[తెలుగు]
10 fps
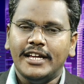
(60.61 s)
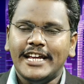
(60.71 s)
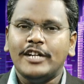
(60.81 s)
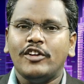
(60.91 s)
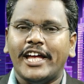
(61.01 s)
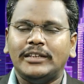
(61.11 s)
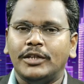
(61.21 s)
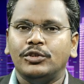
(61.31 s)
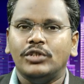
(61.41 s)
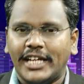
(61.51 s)
ఇంట్లో
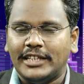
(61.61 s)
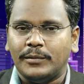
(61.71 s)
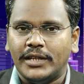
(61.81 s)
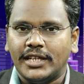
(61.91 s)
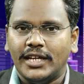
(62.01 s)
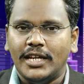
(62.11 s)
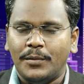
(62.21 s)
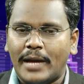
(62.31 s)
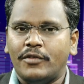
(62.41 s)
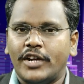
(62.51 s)
ఎంతమంది ఉంటే అంతమందికి
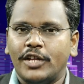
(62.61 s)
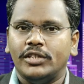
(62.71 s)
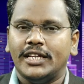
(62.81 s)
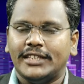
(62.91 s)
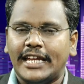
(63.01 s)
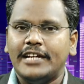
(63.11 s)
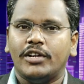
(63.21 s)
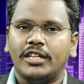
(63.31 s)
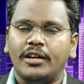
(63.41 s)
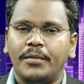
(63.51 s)
ఇప్పుడు అమ్మఒడి ఉంది తల్లికి
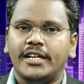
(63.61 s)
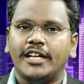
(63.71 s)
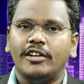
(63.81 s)
వందనం పెట్టారు